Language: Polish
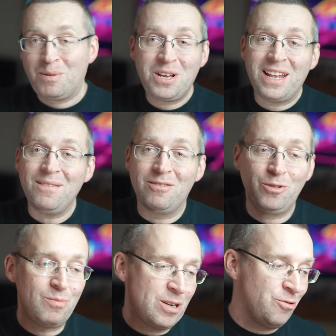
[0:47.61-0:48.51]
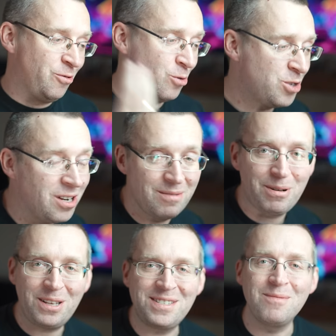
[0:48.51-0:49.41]
bo niedawno wytłumaczył wkurzonym
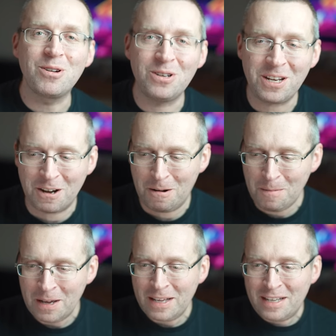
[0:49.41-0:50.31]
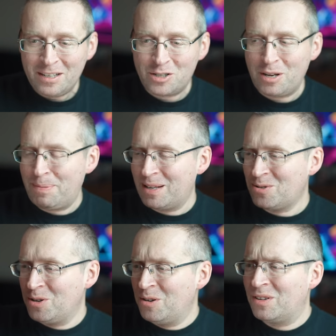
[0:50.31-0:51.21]
brytyjskim rolnikom, że
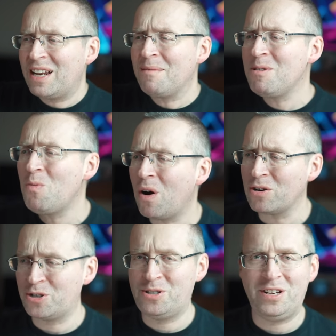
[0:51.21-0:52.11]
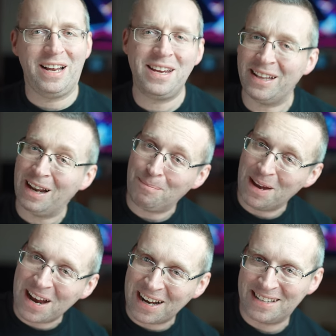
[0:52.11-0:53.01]
pracują dla miłości, a nie dla
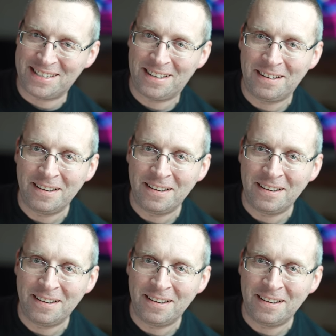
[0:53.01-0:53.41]
pieniędzy. No